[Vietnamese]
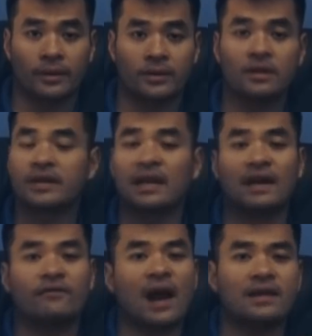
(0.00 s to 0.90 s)
nhưng chỉ
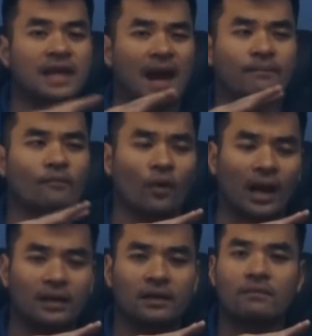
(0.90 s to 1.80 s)
là va chạm một
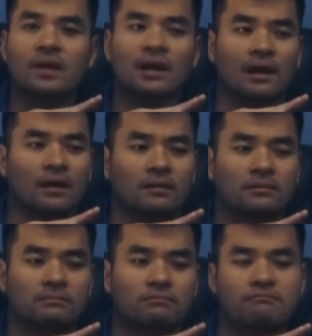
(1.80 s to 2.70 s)
cách giống như là
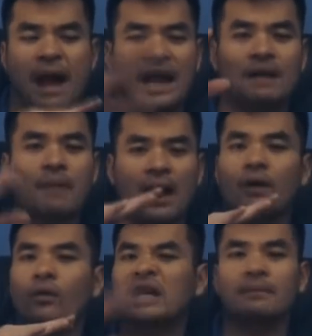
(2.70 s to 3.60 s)
mẹ các
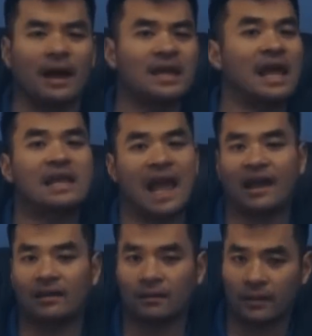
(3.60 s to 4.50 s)
bạn quýnh các bạn nhẹ nhàng
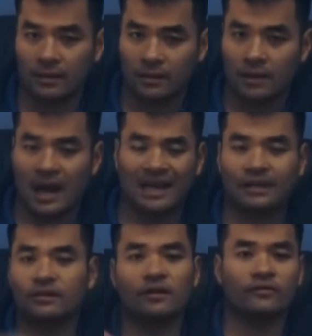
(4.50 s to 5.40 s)
vậy thôi hay
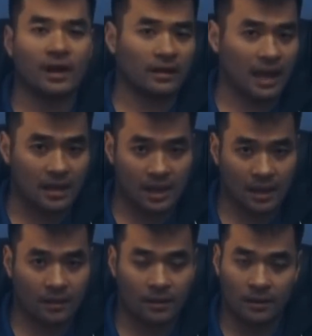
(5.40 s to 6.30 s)
là trừng phạt nhẹ
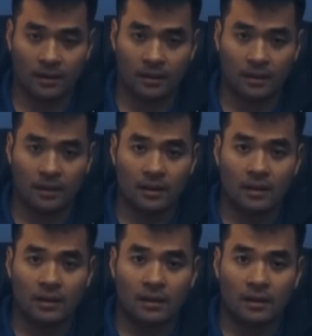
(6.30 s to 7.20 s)
nhàng
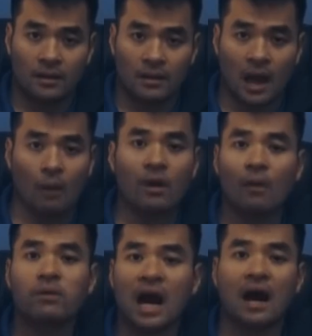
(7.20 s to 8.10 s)
ông
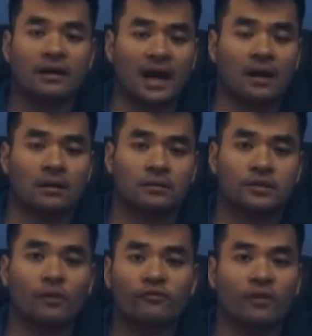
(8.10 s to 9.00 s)
không ngờ rằng
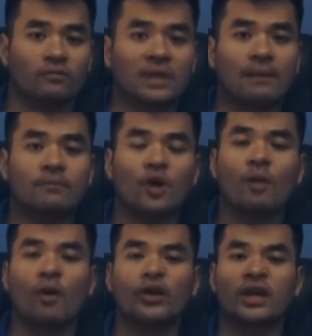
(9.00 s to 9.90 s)
trong phòng tắm có
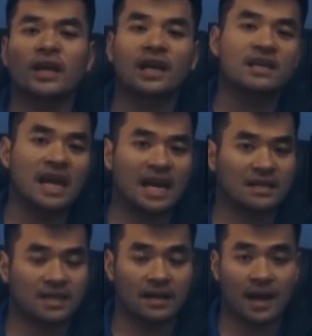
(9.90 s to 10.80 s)
một cái chuyện kinh dị
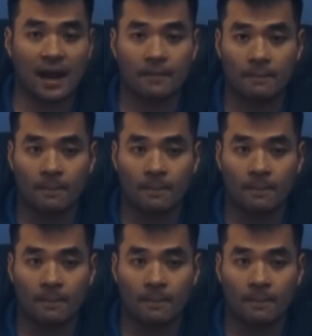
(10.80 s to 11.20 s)
đang xảy ra